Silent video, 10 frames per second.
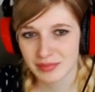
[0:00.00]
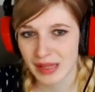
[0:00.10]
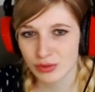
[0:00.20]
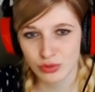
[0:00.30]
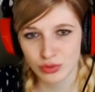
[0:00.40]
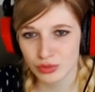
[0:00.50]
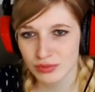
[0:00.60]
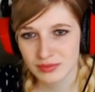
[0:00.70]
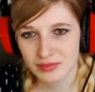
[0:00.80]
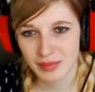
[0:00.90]
Pas du tout.
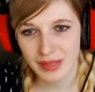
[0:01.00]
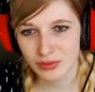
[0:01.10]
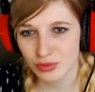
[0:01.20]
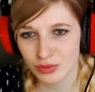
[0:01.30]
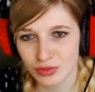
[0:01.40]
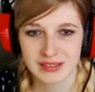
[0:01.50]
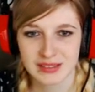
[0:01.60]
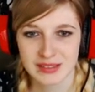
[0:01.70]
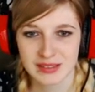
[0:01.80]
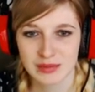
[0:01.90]
Pas du tout.
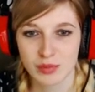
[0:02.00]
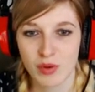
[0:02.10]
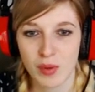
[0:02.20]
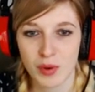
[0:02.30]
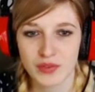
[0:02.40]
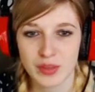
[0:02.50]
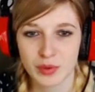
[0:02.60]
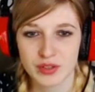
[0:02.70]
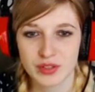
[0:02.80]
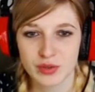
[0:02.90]
Bon, on va en profiter
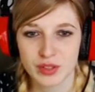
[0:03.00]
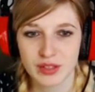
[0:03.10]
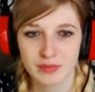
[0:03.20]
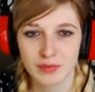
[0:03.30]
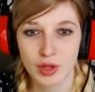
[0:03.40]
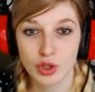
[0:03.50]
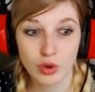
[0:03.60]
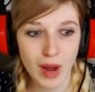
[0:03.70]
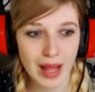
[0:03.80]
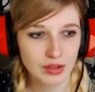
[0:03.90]
pour discuter.
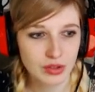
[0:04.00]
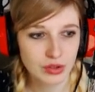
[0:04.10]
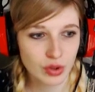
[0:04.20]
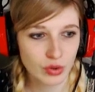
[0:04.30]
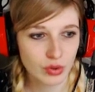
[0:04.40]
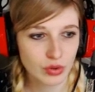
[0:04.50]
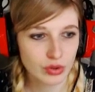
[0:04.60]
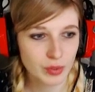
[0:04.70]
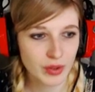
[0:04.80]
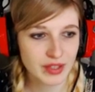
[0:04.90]
Quoi Non
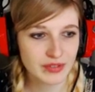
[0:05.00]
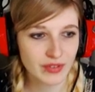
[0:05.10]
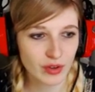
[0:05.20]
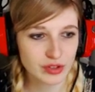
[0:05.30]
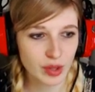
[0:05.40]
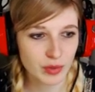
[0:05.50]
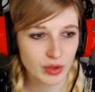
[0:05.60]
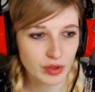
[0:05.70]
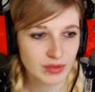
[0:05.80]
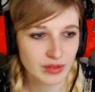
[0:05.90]
Demander de vivre ensemble
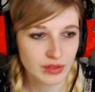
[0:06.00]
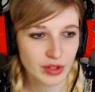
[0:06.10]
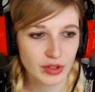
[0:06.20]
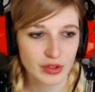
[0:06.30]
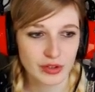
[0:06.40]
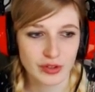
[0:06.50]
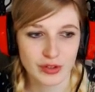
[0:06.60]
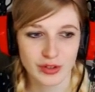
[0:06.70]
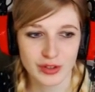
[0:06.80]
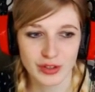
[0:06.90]
Non Non, non, non, non,
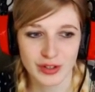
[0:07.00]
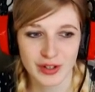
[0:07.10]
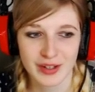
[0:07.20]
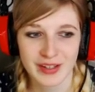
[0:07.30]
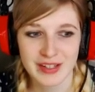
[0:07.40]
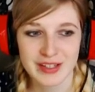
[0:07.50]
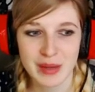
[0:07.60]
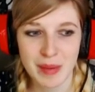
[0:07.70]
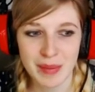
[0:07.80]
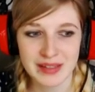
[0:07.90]
non, non, non. Je
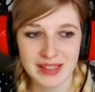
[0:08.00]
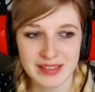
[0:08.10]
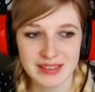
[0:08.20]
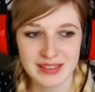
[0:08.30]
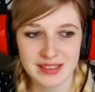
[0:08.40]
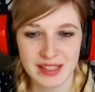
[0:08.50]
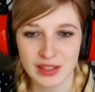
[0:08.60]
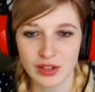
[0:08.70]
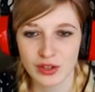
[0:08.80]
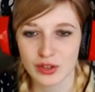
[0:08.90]
savais même pas que ça existait, ça.
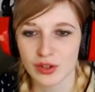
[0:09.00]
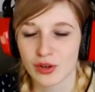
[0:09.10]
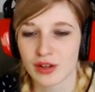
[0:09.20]
Non, non, non, non.